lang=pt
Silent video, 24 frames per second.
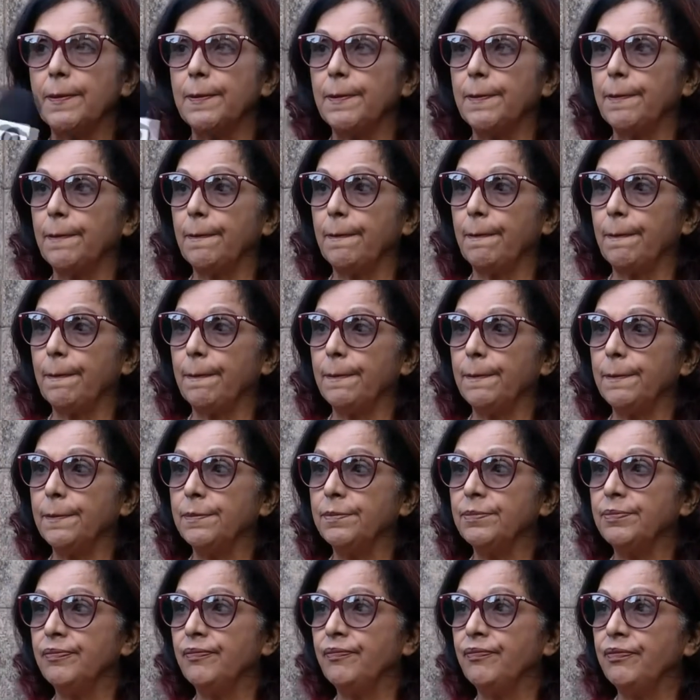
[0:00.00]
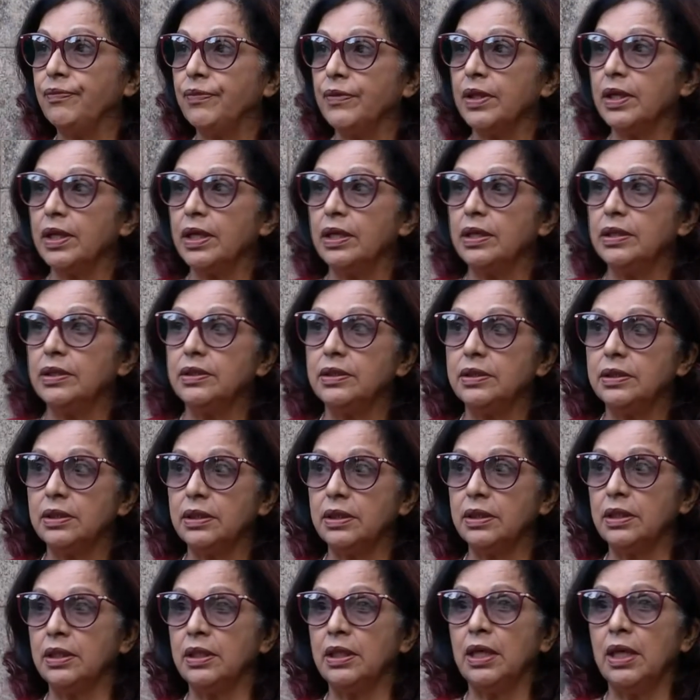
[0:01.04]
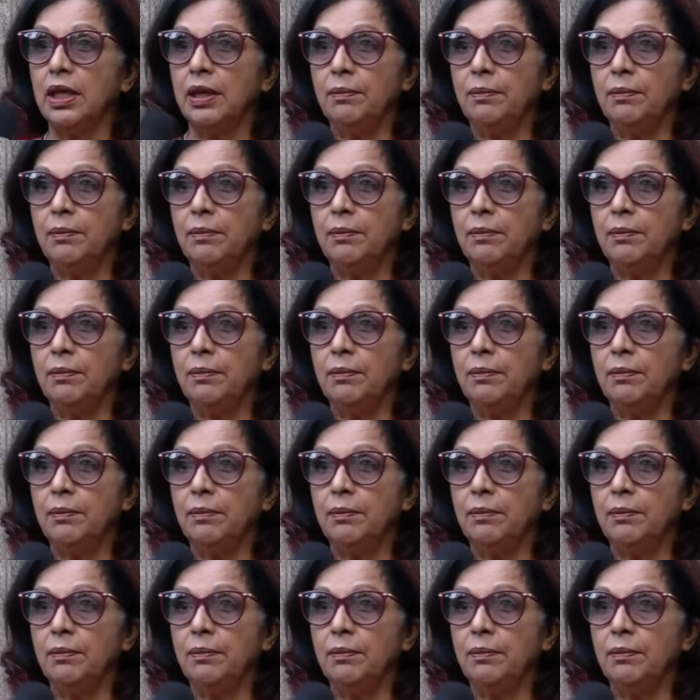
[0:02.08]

O que é considerado acidente de trabalho?